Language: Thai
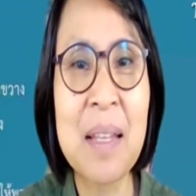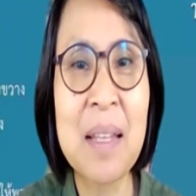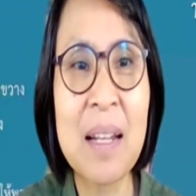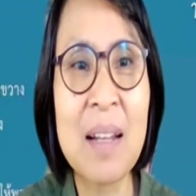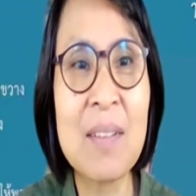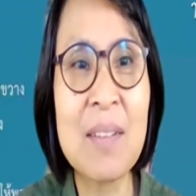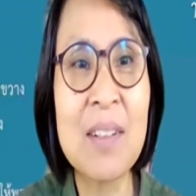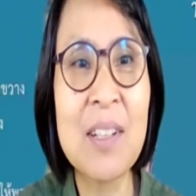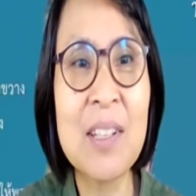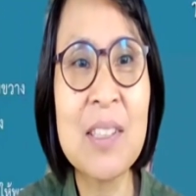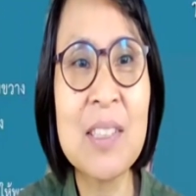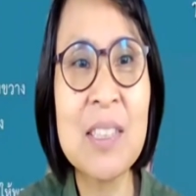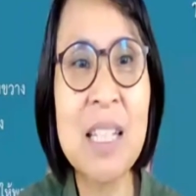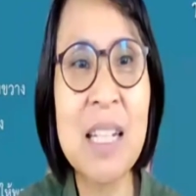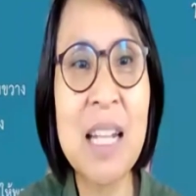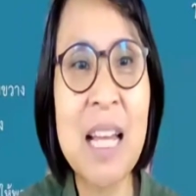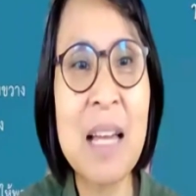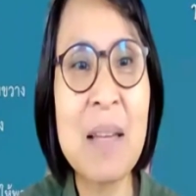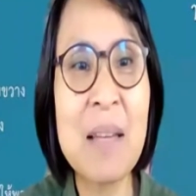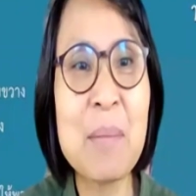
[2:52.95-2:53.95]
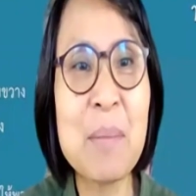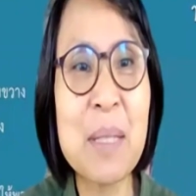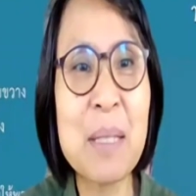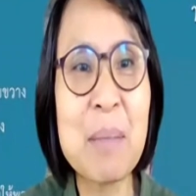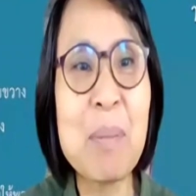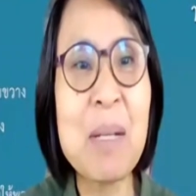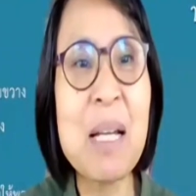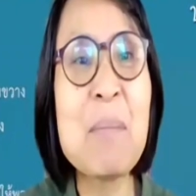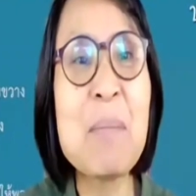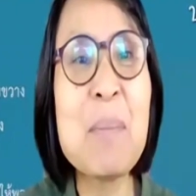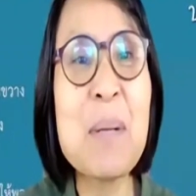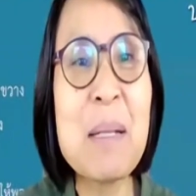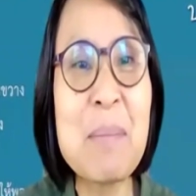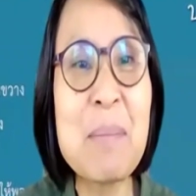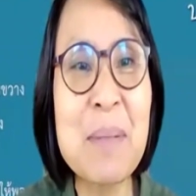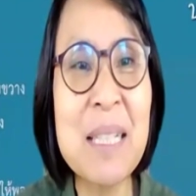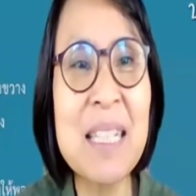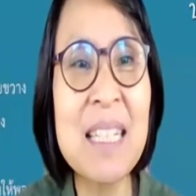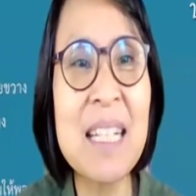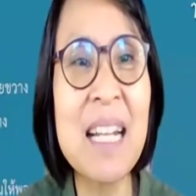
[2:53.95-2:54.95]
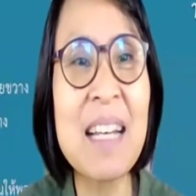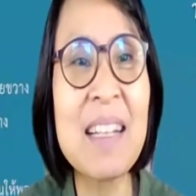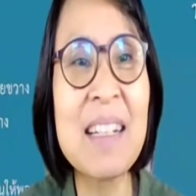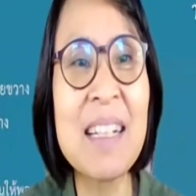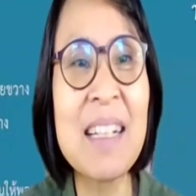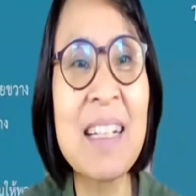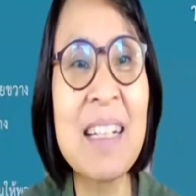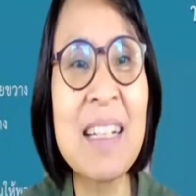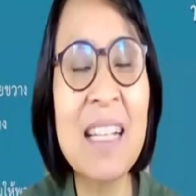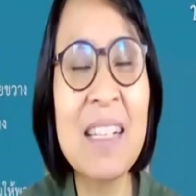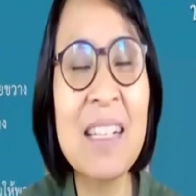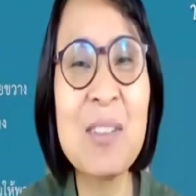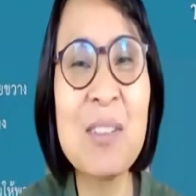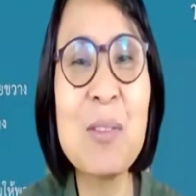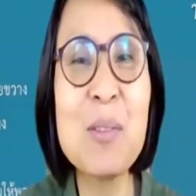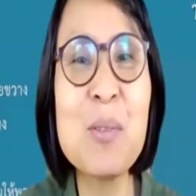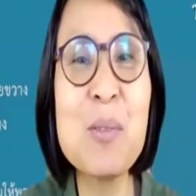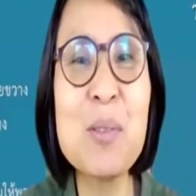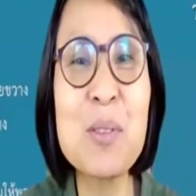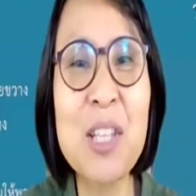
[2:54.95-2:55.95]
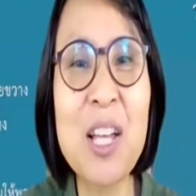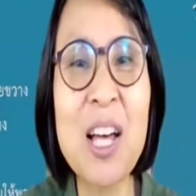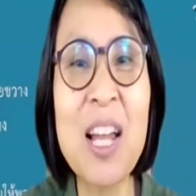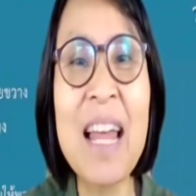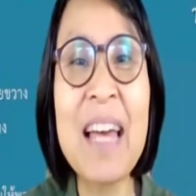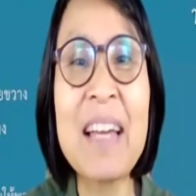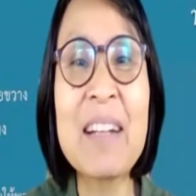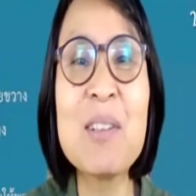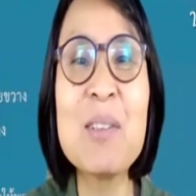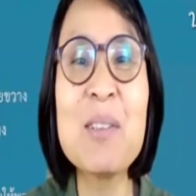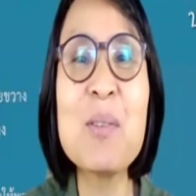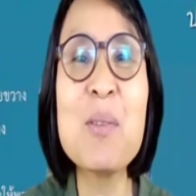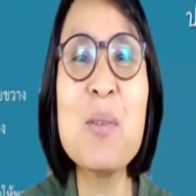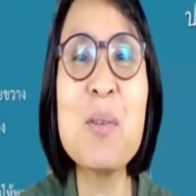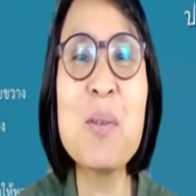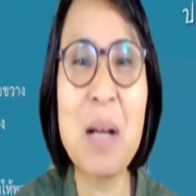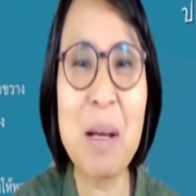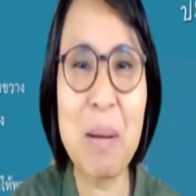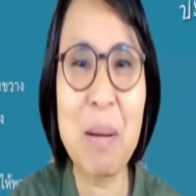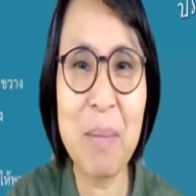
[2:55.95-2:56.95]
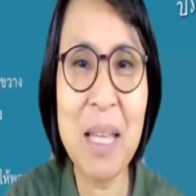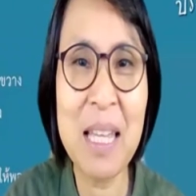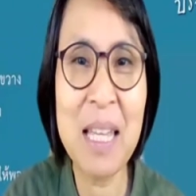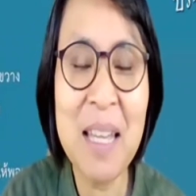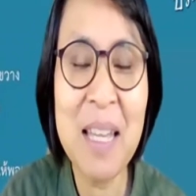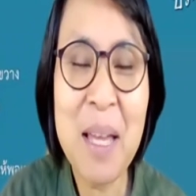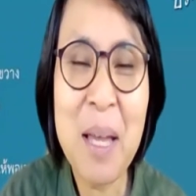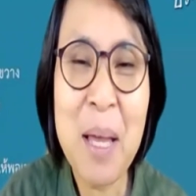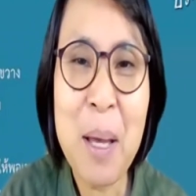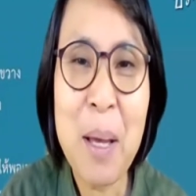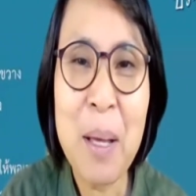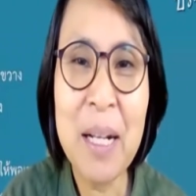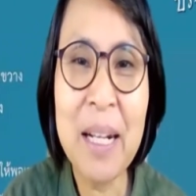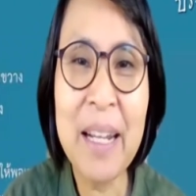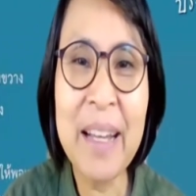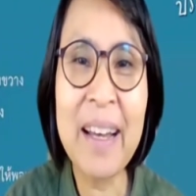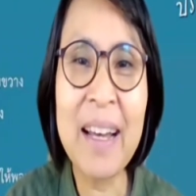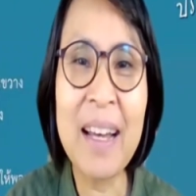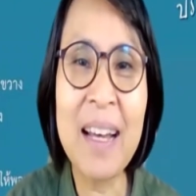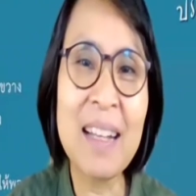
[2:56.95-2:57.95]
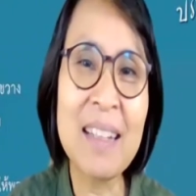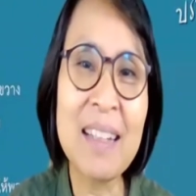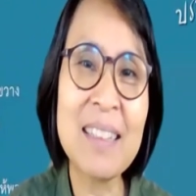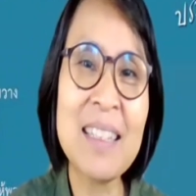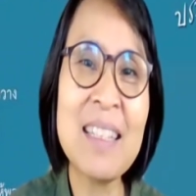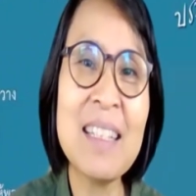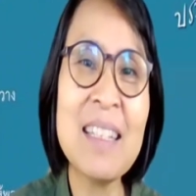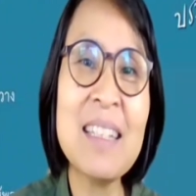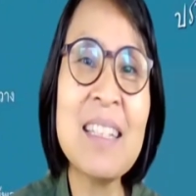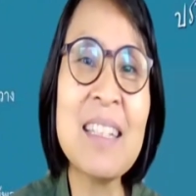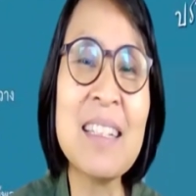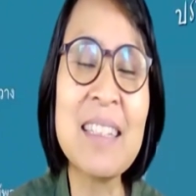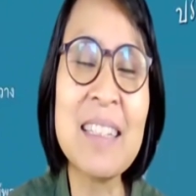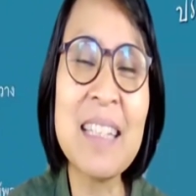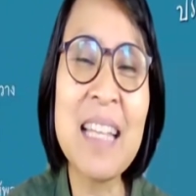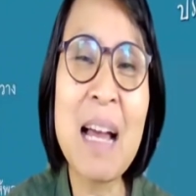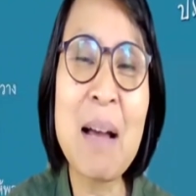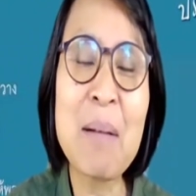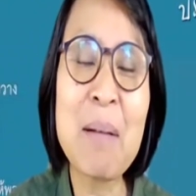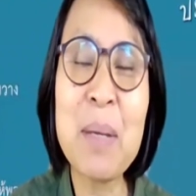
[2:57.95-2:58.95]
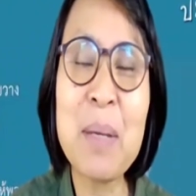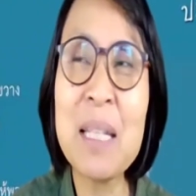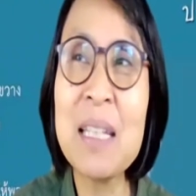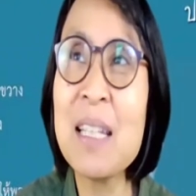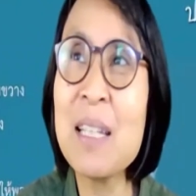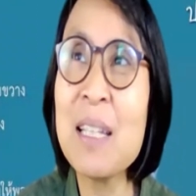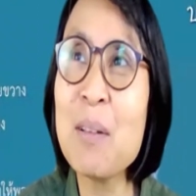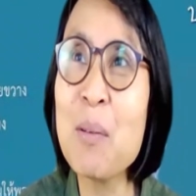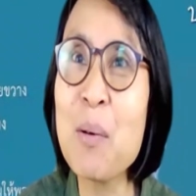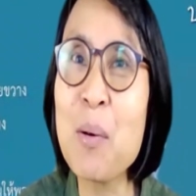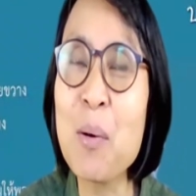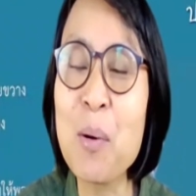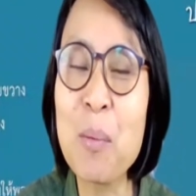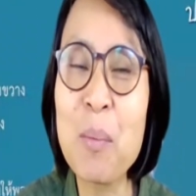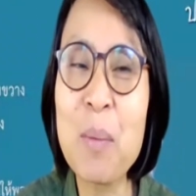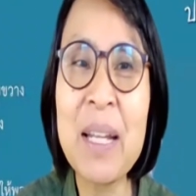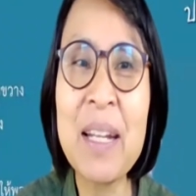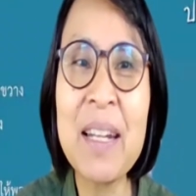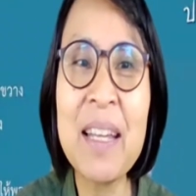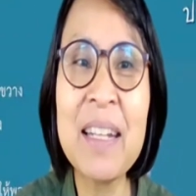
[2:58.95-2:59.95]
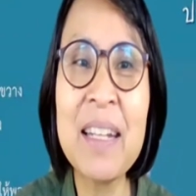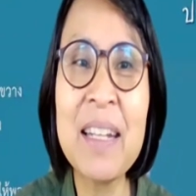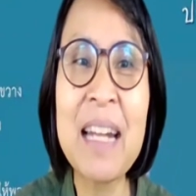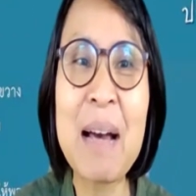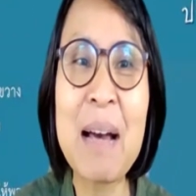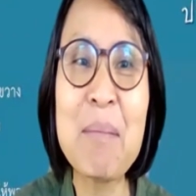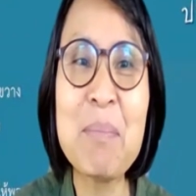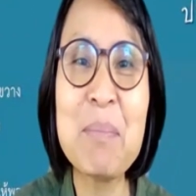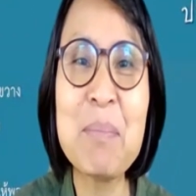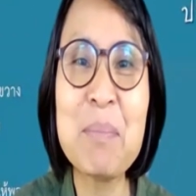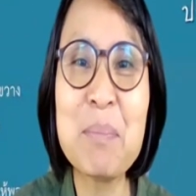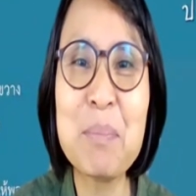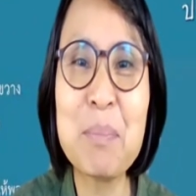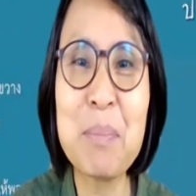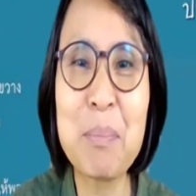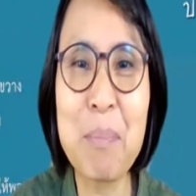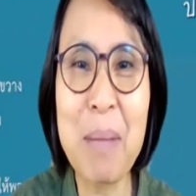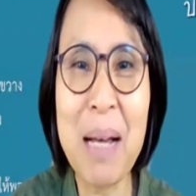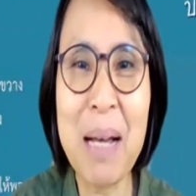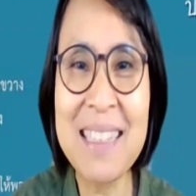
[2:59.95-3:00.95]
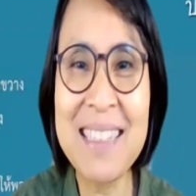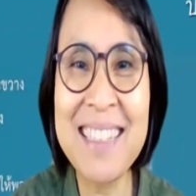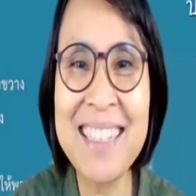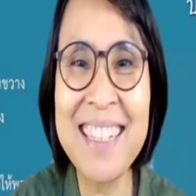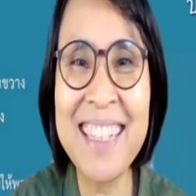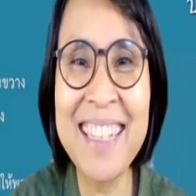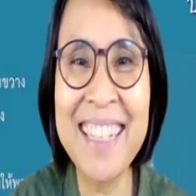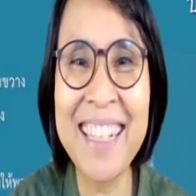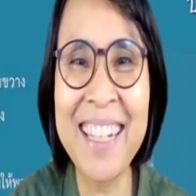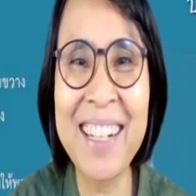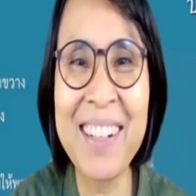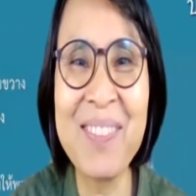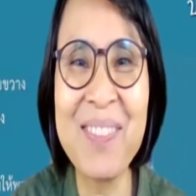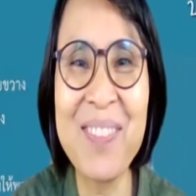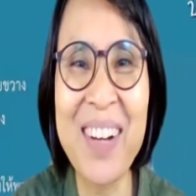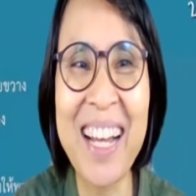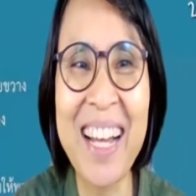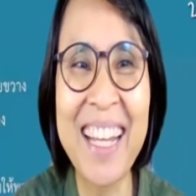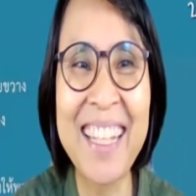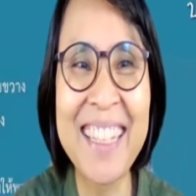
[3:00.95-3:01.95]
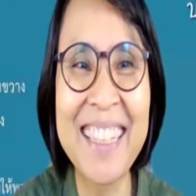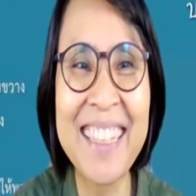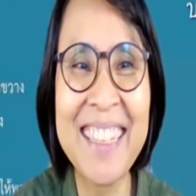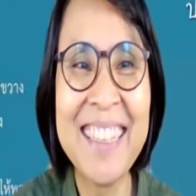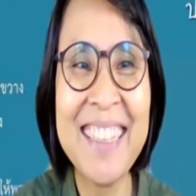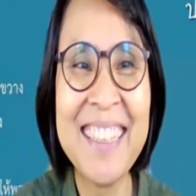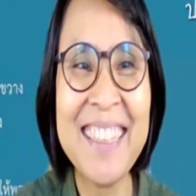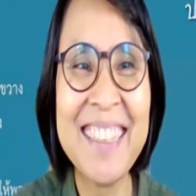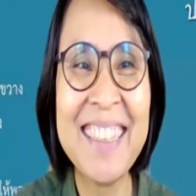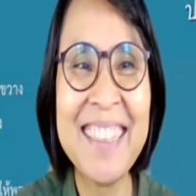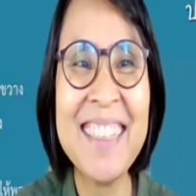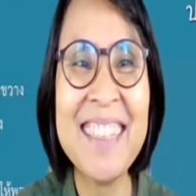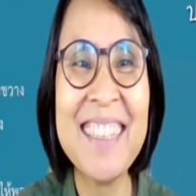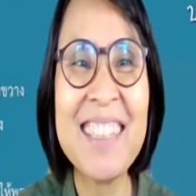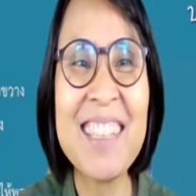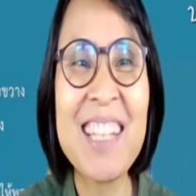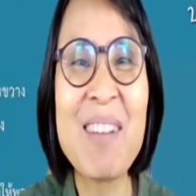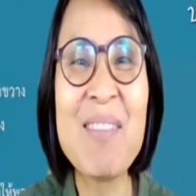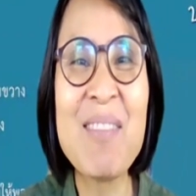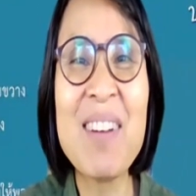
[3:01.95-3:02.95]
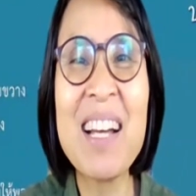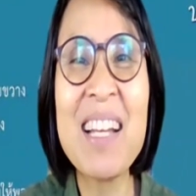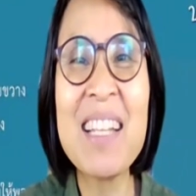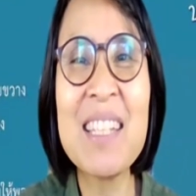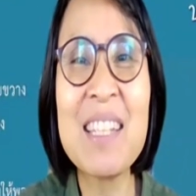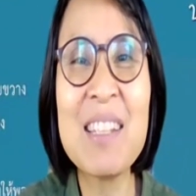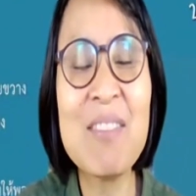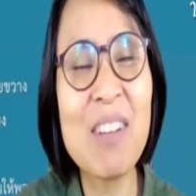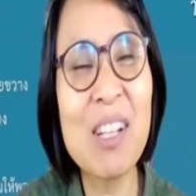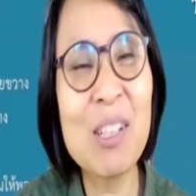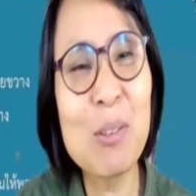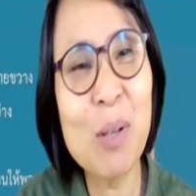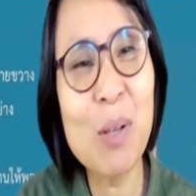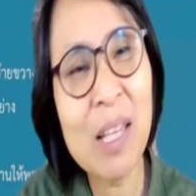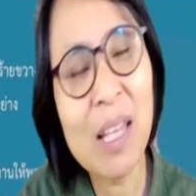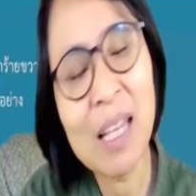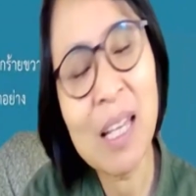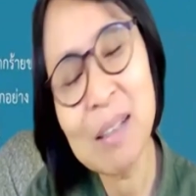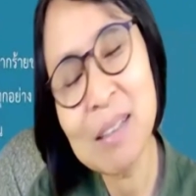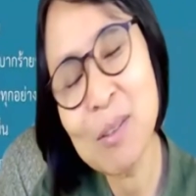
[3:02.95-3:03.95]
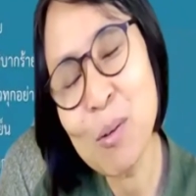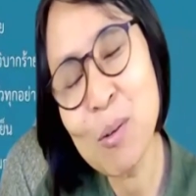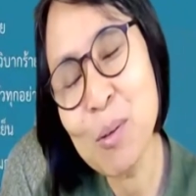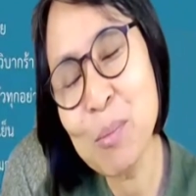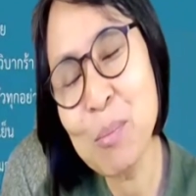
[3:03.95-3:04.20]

เราก็จะได้มีเพื่อนเพิ่มขึ้นแล้วนะคะ น้องกุ้ง ตอนแรกน้องกุ้งอ่ะ ไม่ได้อ่าคิดถึงยาเม็ดที่หงไม่ได้นับมาชิงเข้าไป ทำให้คิดว่าตัวเองคง